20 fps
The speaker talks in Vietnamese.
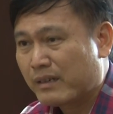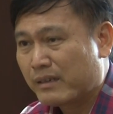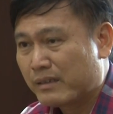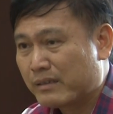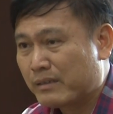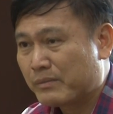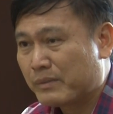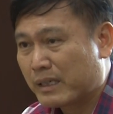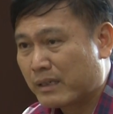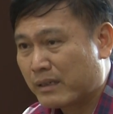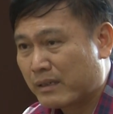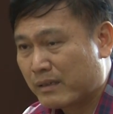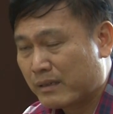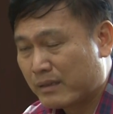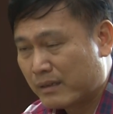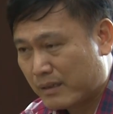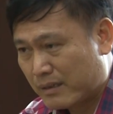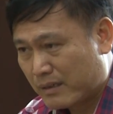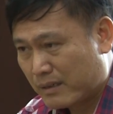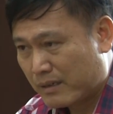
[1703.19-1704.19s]
thế nhưng
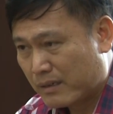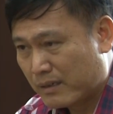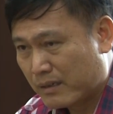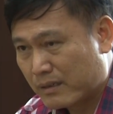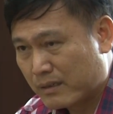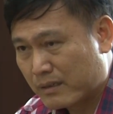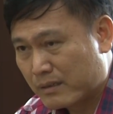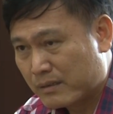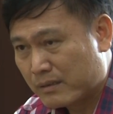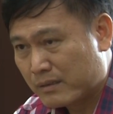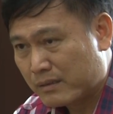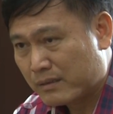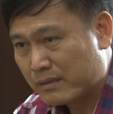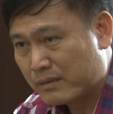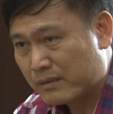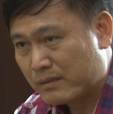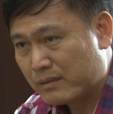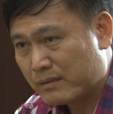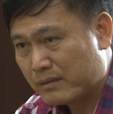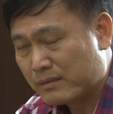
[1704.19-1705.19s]
mà uh,
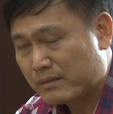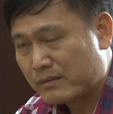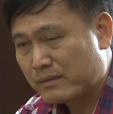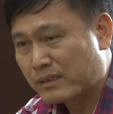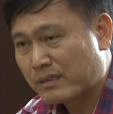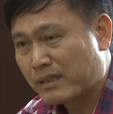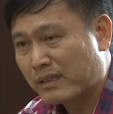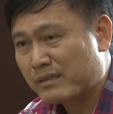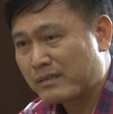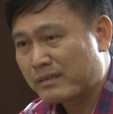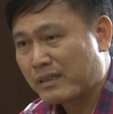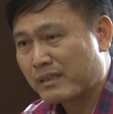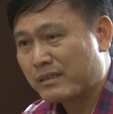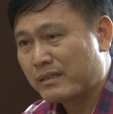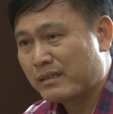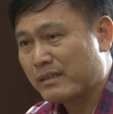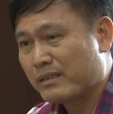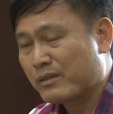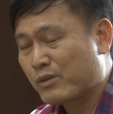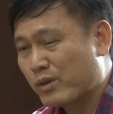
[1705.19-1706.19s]
dần dần
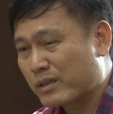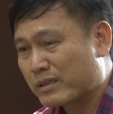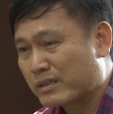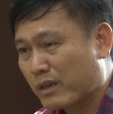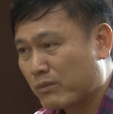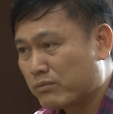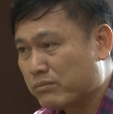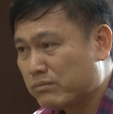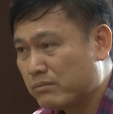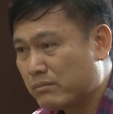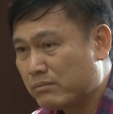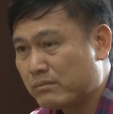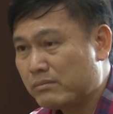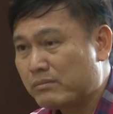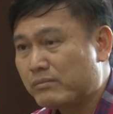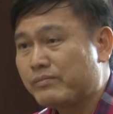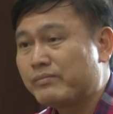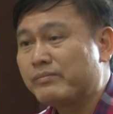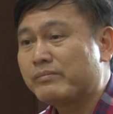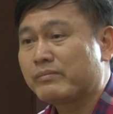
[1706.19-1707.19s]
dần thì cuộc sống
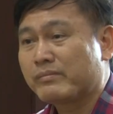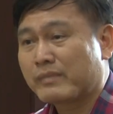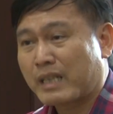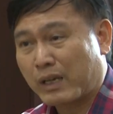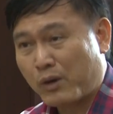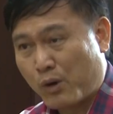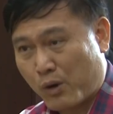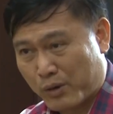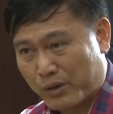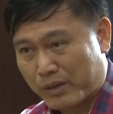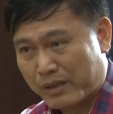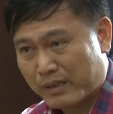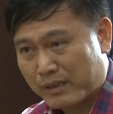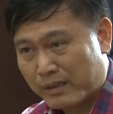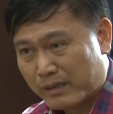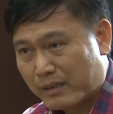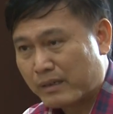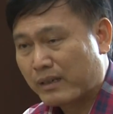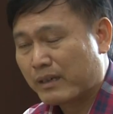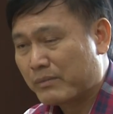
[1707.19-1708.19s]
thay đổi
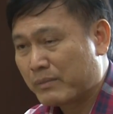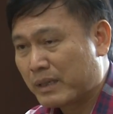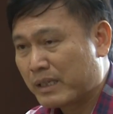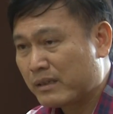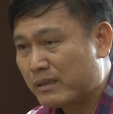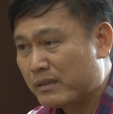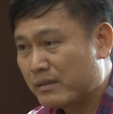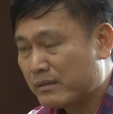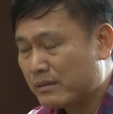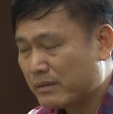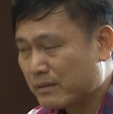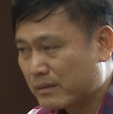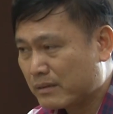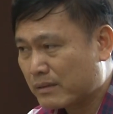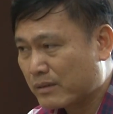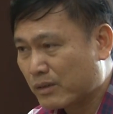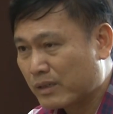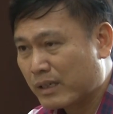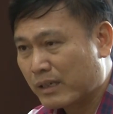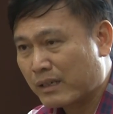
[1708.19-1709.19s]
uh, mình
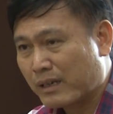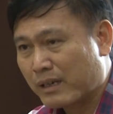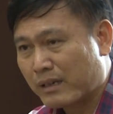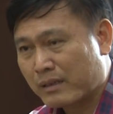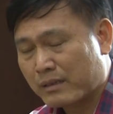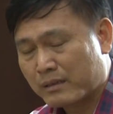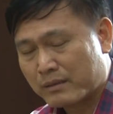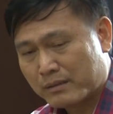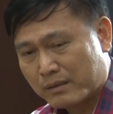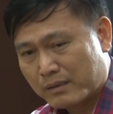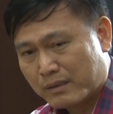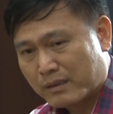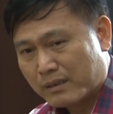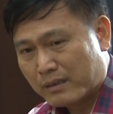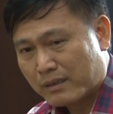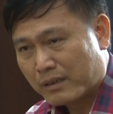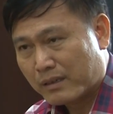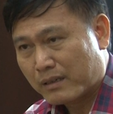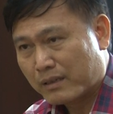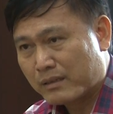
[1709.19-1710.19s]
tôi thấy là
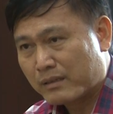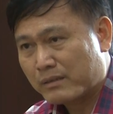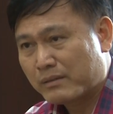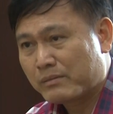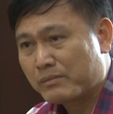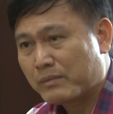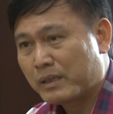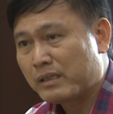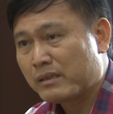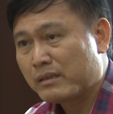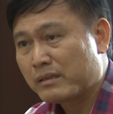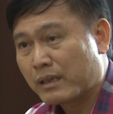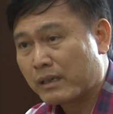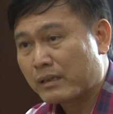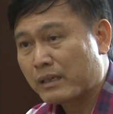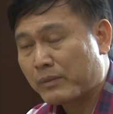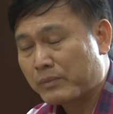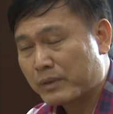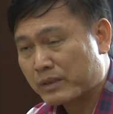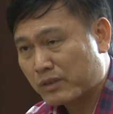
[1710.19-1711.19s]
uh, mình đã
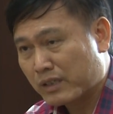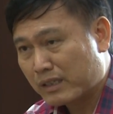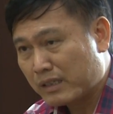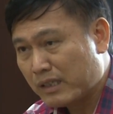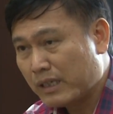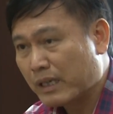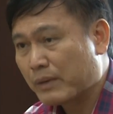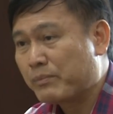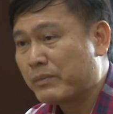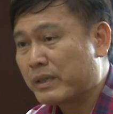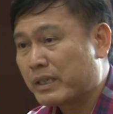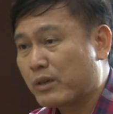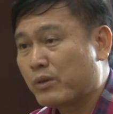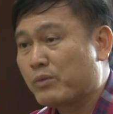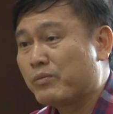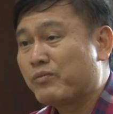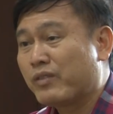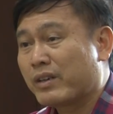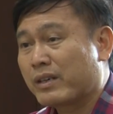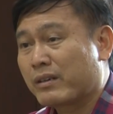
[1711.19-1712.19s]
lập được doanh nghiệp mình
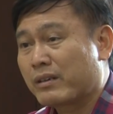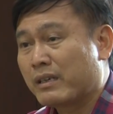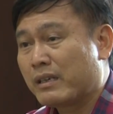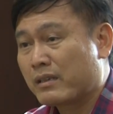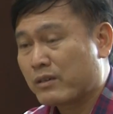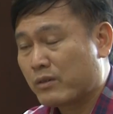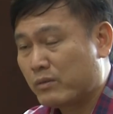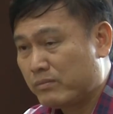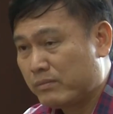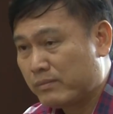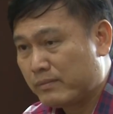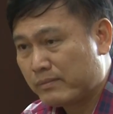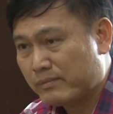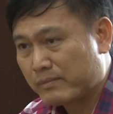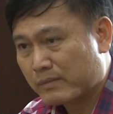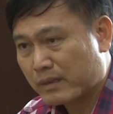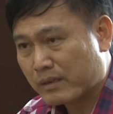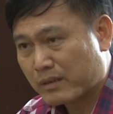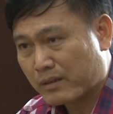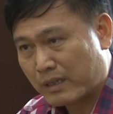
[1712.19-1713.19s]
cũng phải nói là cũng
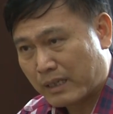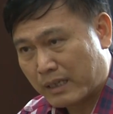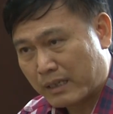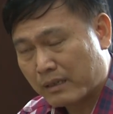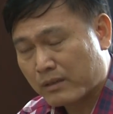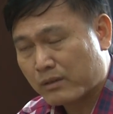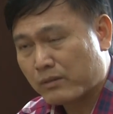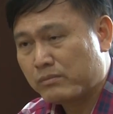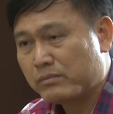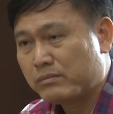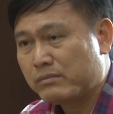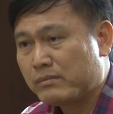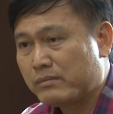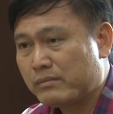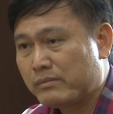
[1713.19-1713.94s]
có lẽ là cũng